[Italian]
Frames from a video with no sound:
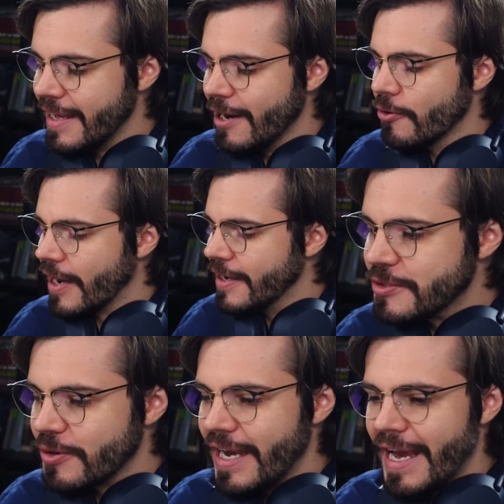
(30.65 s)
E allora,
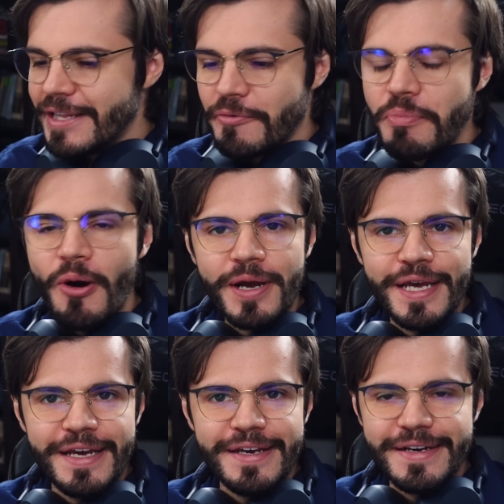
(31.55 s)
visto che è da un po'
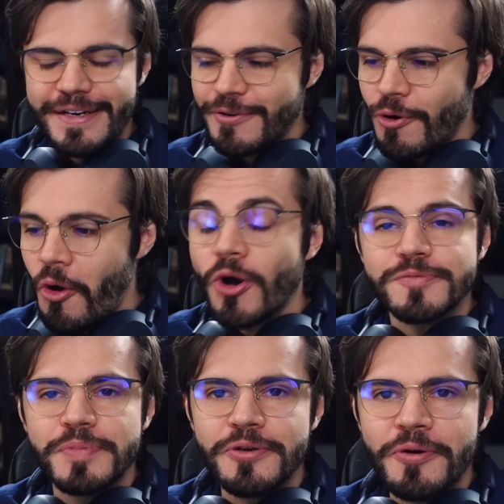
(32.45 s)
che eh, non lo
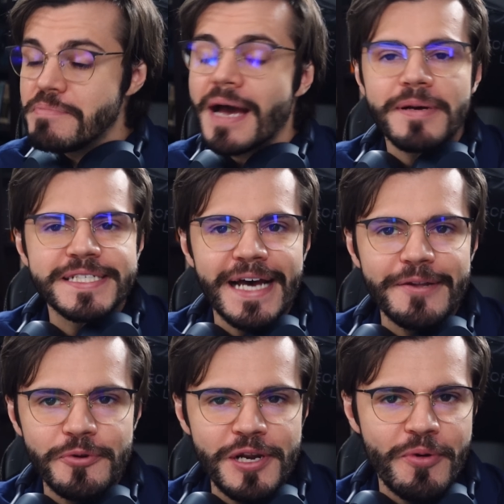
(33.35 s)
ospito, mi ha
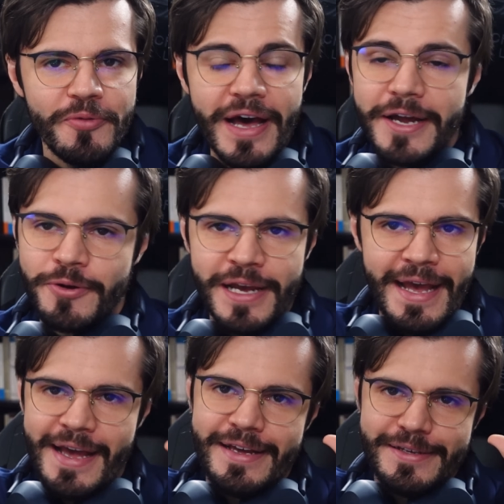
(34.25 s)
passato il buon Dario, che
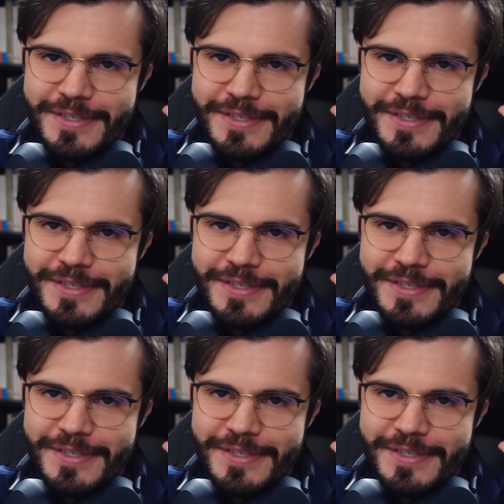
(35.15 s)
è